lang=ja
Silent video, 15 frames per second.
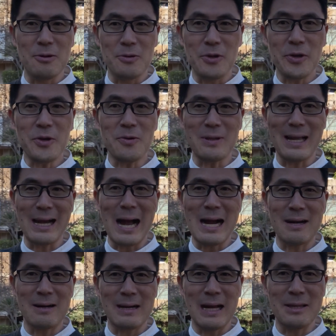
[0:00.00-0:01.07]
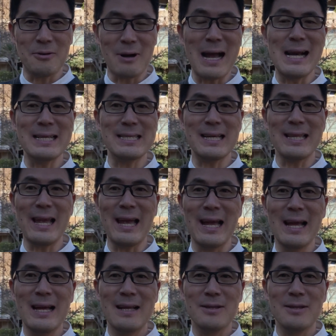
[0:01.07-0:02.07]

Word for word: どのようながあの会社で、